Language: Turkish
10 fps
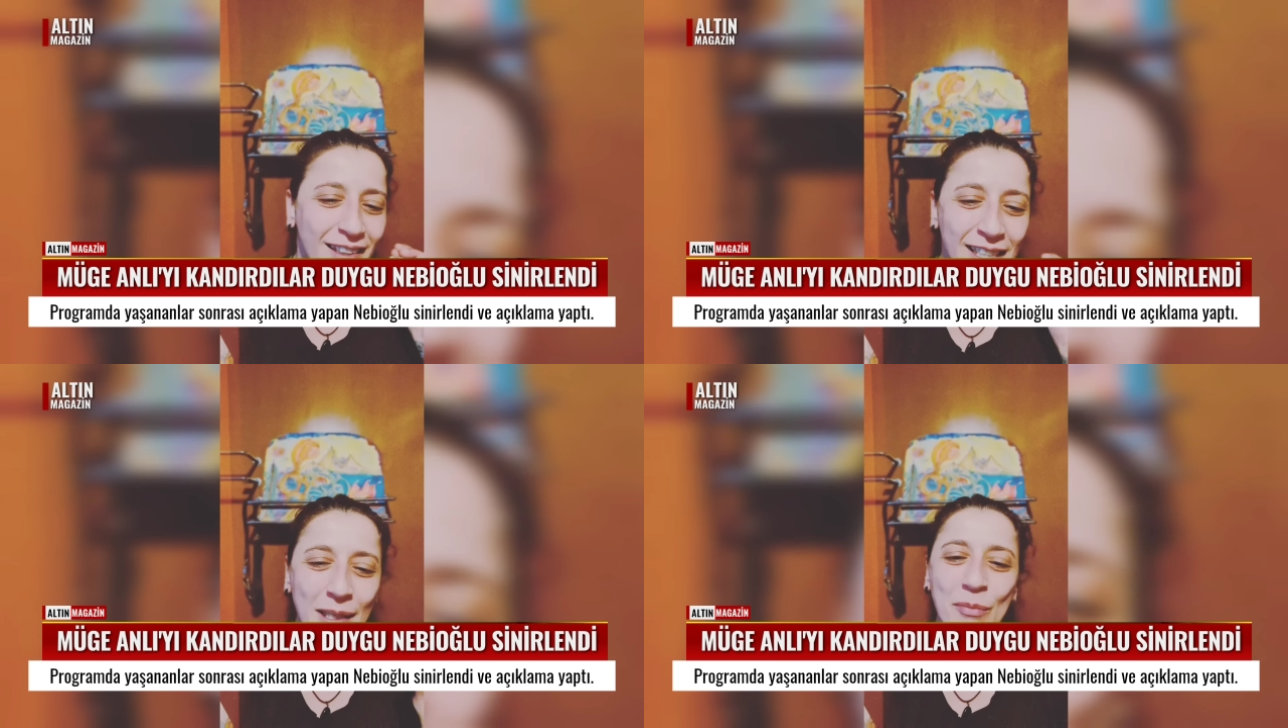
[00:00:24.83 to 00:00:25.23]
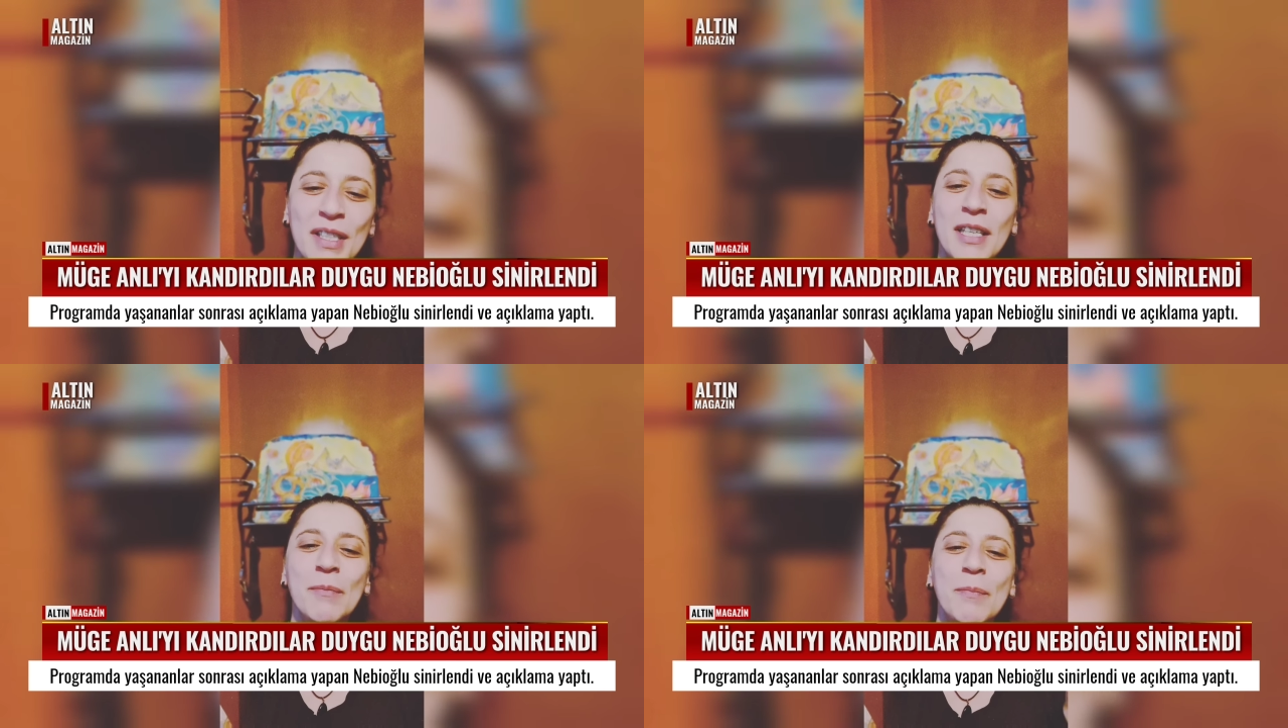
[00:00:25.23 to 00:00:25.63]
kim
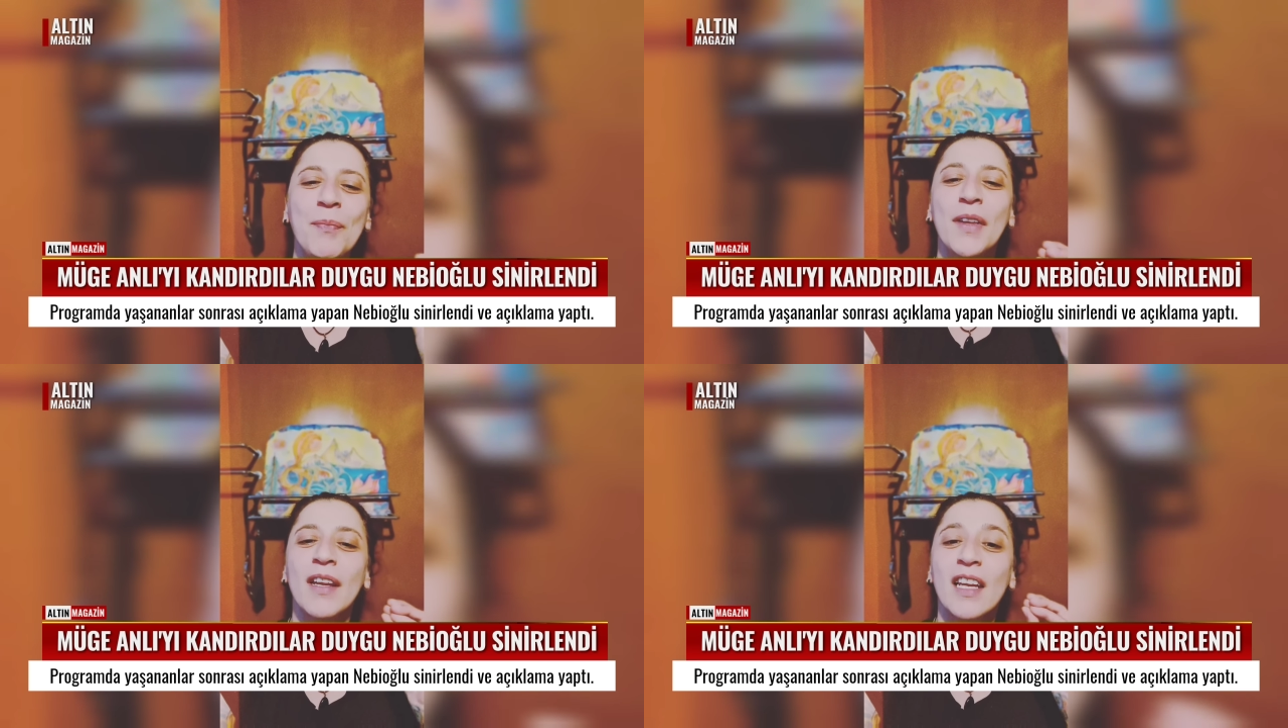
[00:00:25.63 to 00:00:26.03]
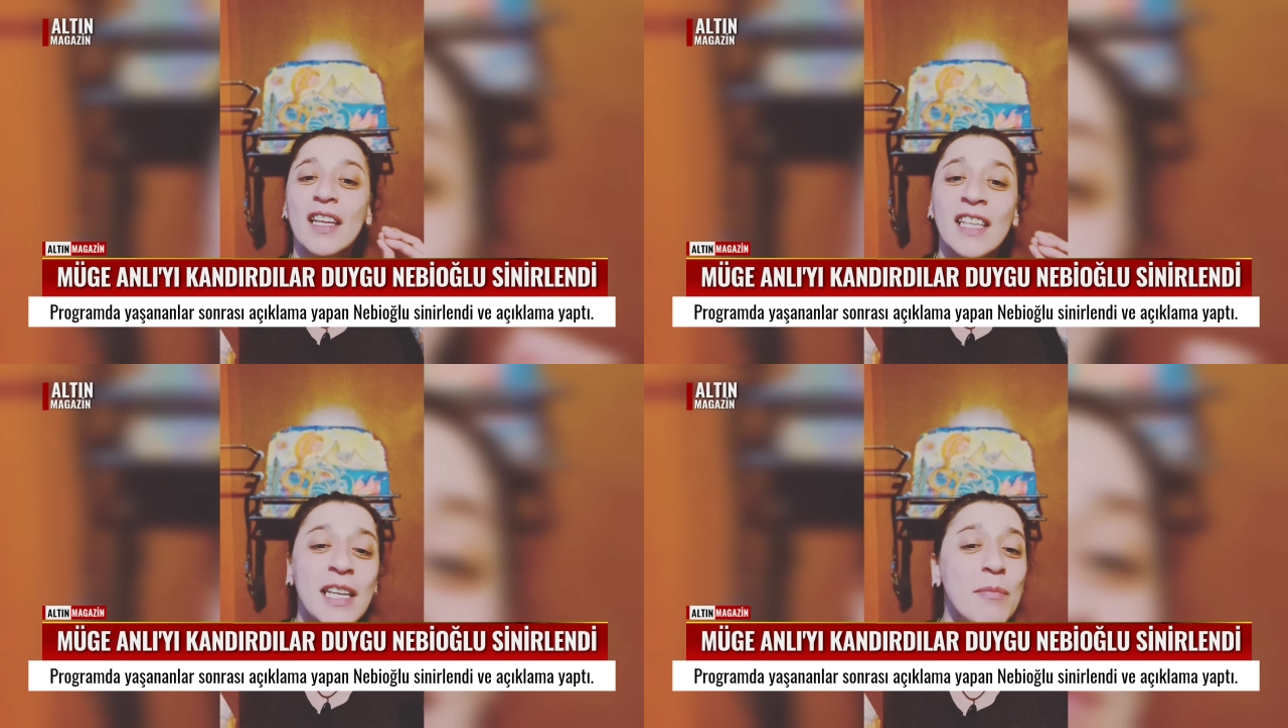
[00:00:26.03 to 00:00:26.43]
kim
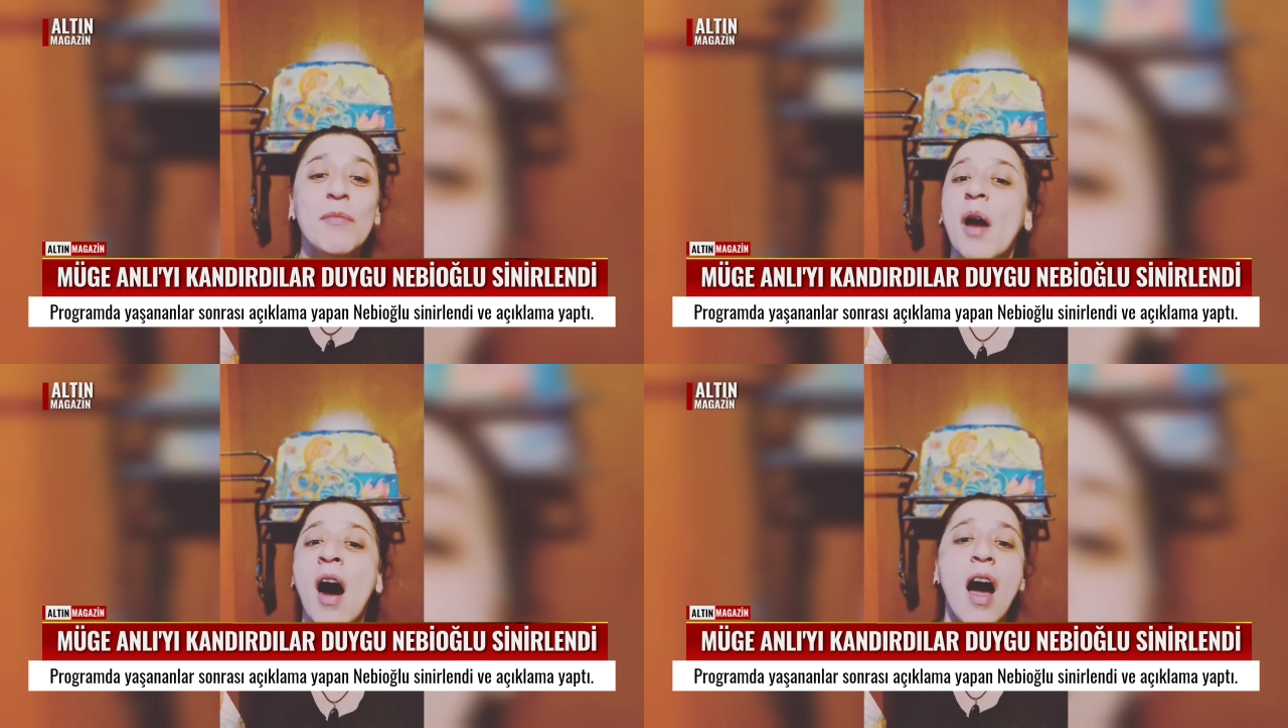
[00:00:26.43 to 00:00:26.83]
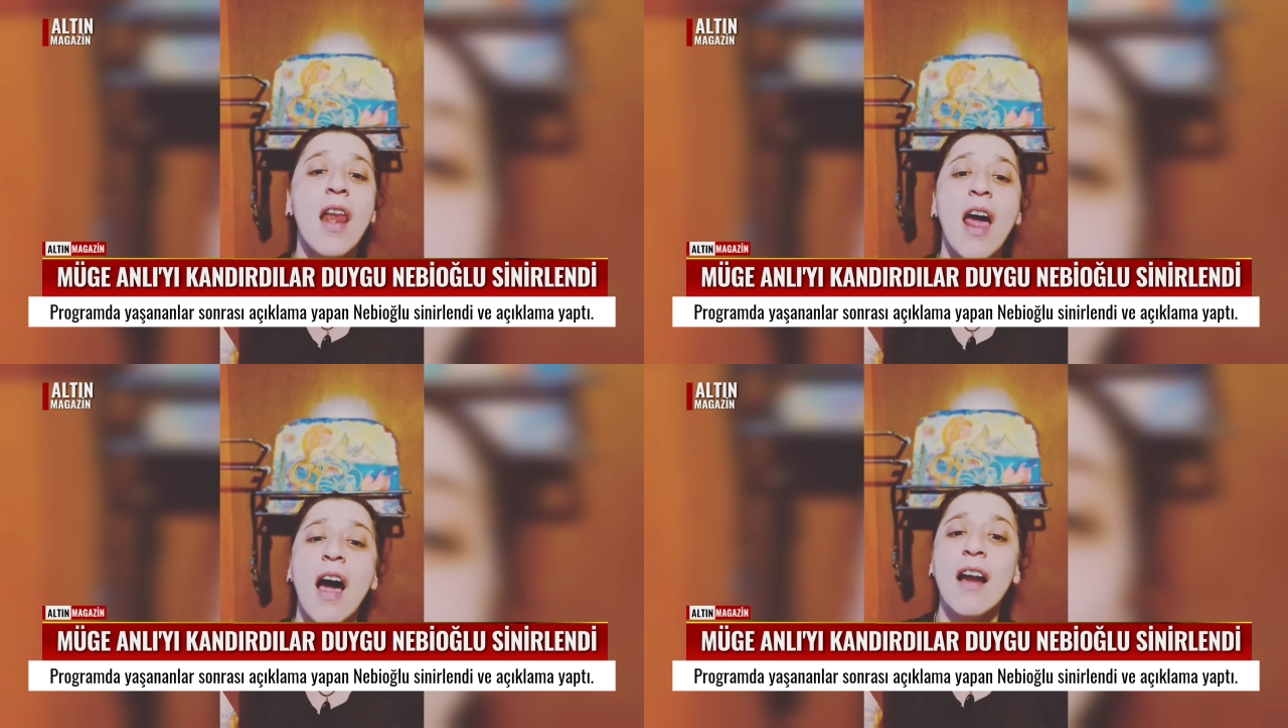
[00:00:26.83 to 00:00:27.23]
kim
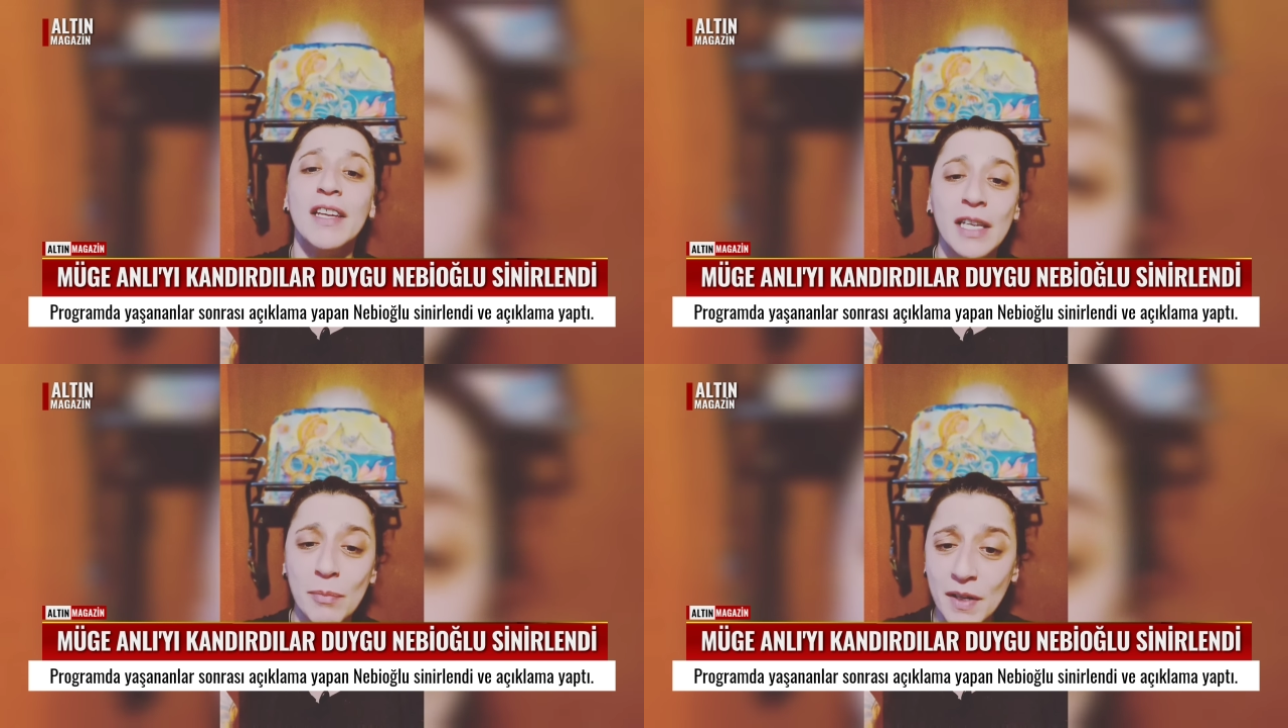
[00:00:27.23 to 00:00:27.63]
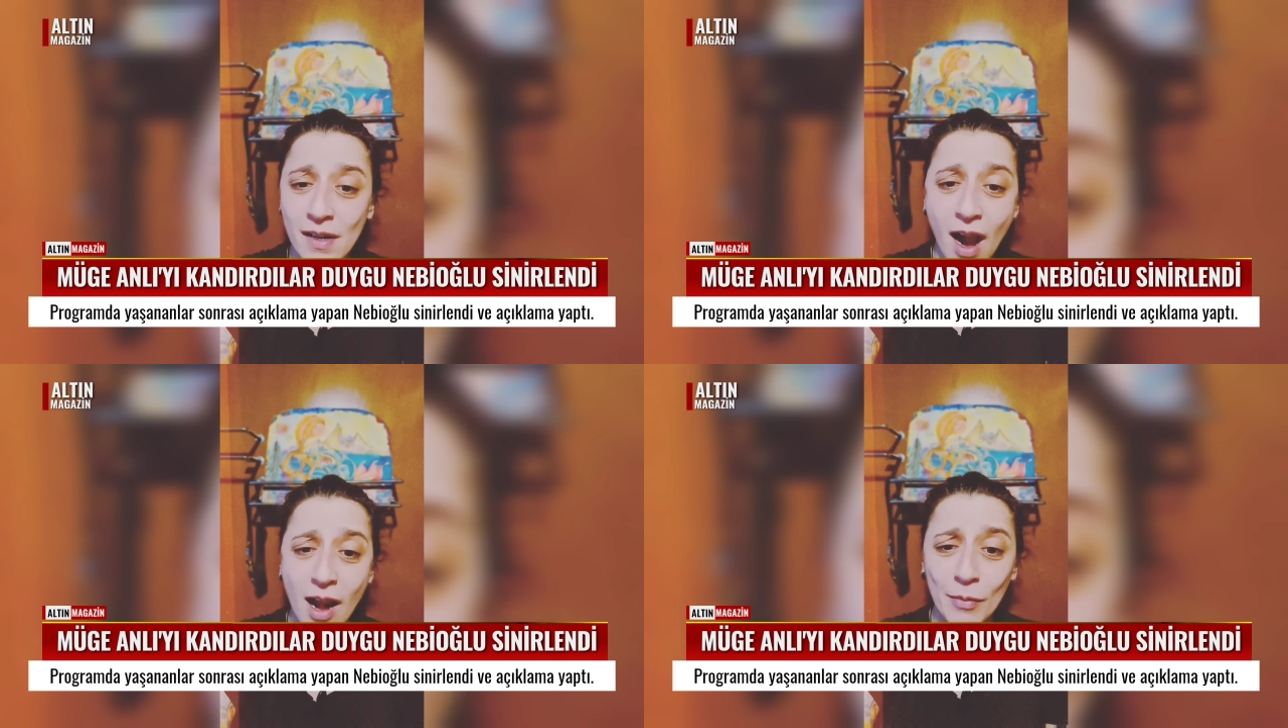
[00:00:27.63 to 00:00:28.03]
hala iyi bir
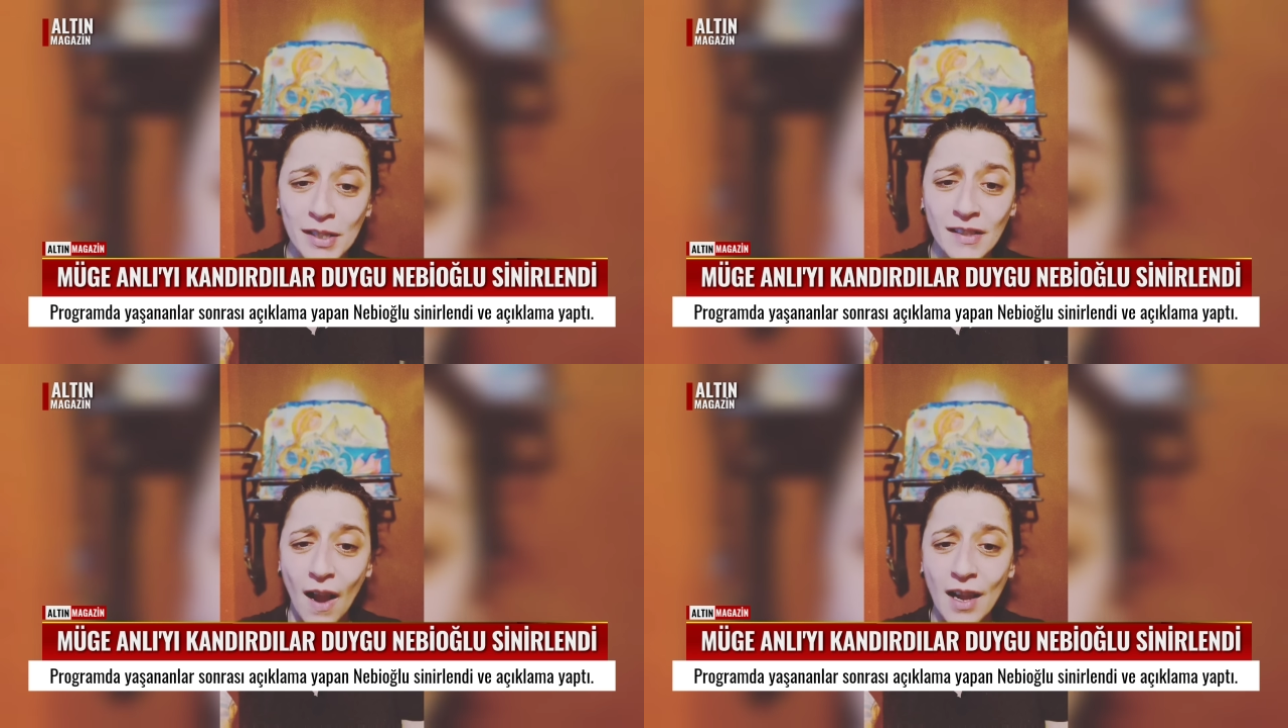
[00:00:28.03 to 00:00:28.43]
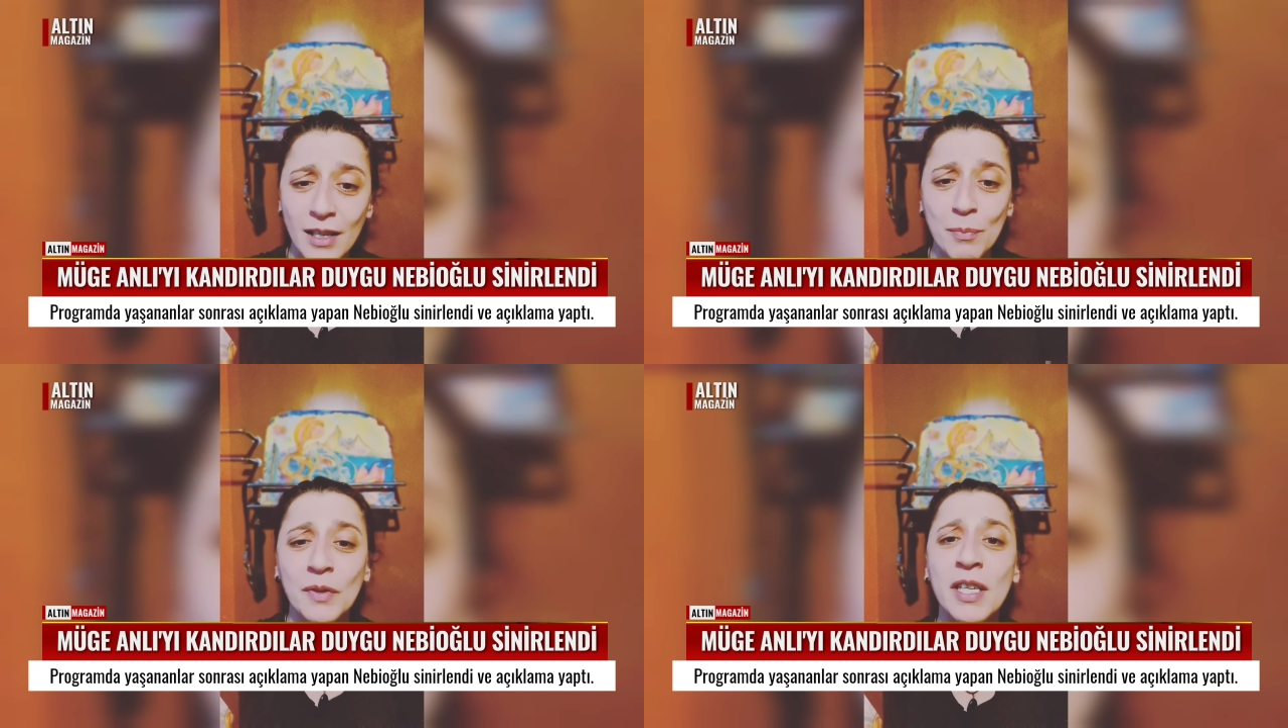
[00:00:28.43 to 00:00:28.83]
kalbe sahip,